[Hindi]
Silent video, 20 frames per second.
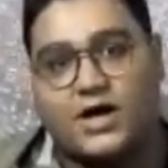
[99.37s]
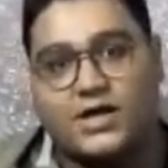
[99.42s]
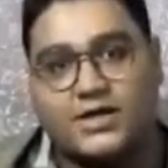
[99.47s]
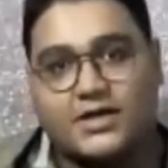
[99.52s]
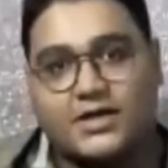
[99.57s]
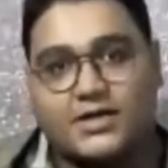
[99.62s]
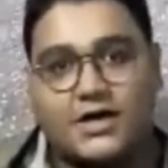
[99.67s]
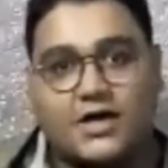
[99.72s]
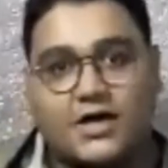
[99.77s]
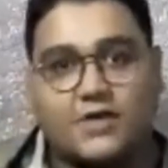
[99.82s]
आने
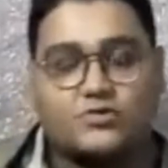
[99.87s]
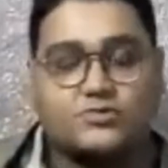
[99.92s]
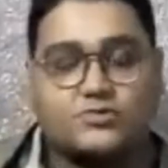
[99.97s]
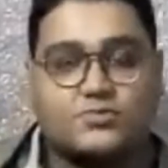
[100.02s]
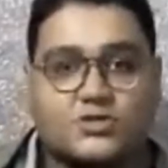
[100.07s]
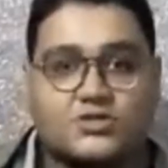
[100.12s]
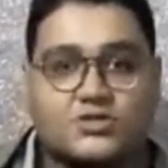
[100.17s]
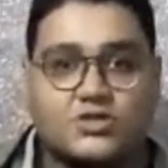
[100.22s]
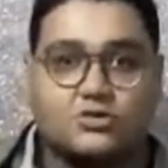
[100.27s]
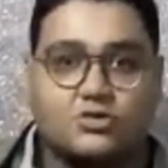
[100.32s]
का है उस
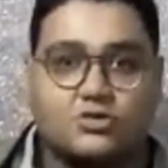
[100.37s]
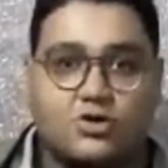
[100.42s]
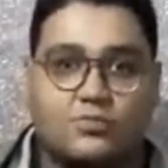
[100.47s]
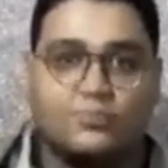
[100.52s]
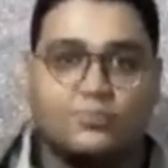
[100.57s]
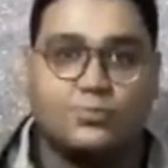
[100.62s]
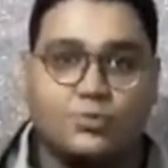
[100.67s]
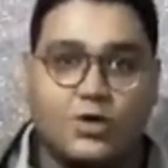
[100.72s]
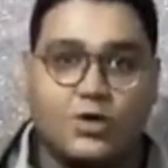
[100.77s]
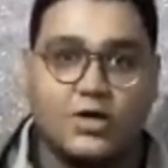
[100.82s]
मकसद को हम
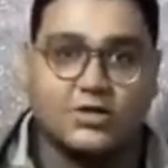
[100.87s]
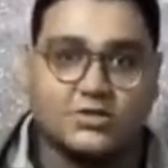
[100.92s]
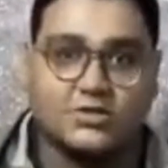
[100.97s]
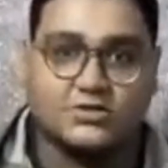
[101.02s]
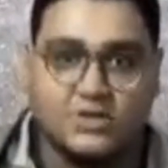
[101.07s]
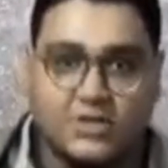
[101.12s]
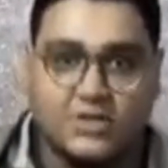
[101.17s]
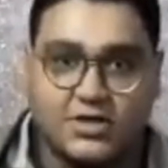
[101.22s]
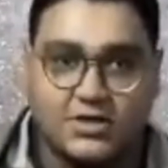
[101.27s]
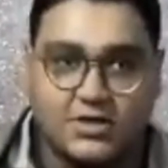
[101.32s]
पूरा कर
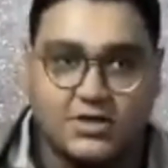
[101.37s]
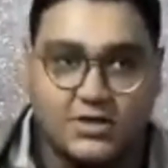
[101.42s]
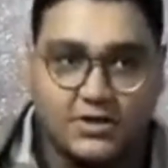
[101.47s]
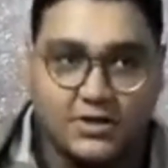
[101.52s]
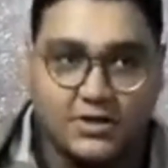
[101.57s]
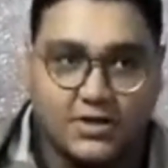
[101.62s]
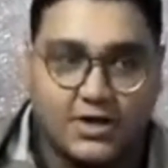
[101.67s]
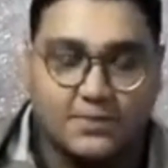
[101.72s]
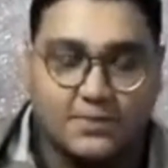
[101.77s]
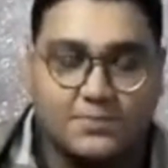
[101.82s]
सकें
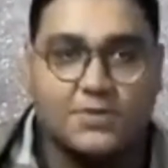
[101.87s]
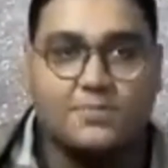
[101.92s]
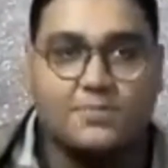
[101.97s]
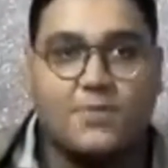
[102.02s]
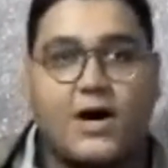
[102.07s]
अपने